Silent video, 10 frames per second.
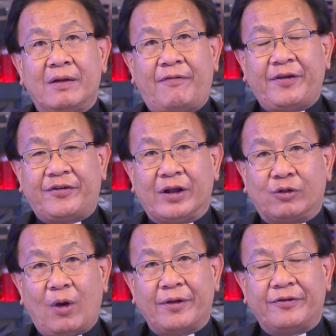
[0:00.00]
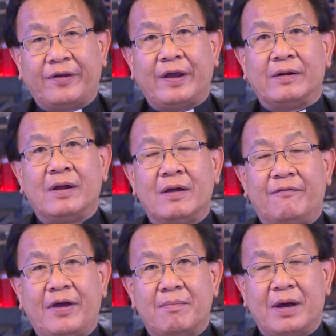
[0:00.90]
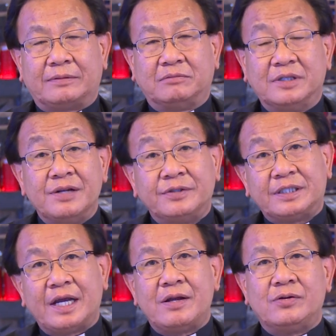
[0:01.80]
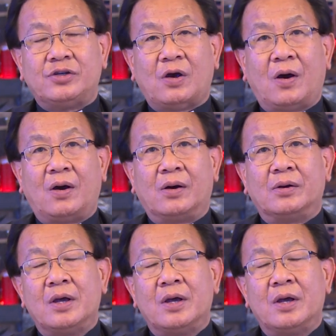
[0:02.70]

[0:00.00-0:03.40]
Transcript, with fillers: phát triển toàn diện về mặt nhân sinh cho